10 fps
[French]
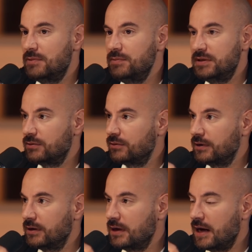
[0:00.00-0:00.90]
albums qui sont
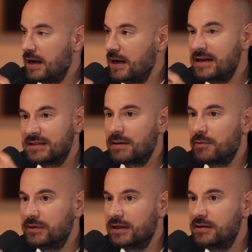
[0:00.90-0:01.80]
extrêmement
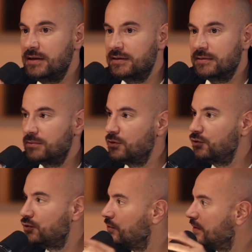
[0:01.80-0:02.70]
techniques, beaucoup
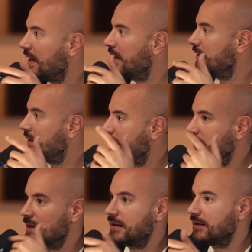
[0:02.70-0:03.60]
de choses,
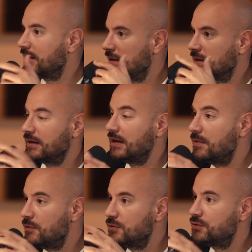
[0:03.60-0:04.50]
il avait
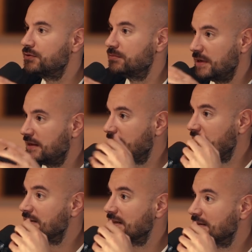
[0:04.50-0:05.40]
beaucoup de choses, mais très
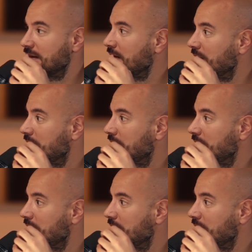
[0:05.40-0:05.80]
sincères.